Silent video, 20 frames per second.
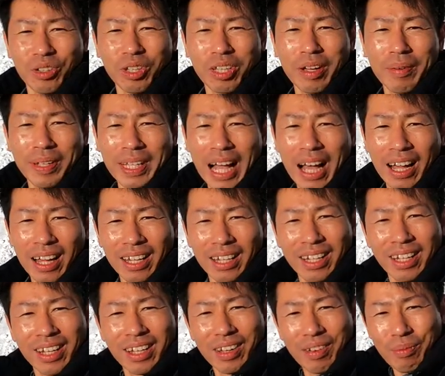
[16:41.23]
それではまた、
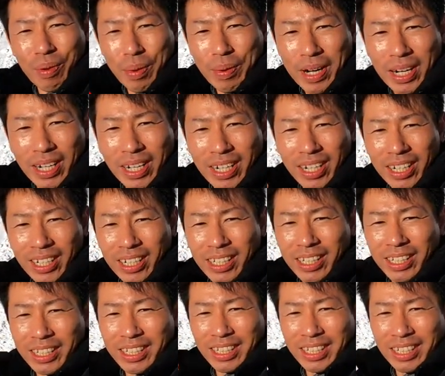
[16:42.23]
バイバー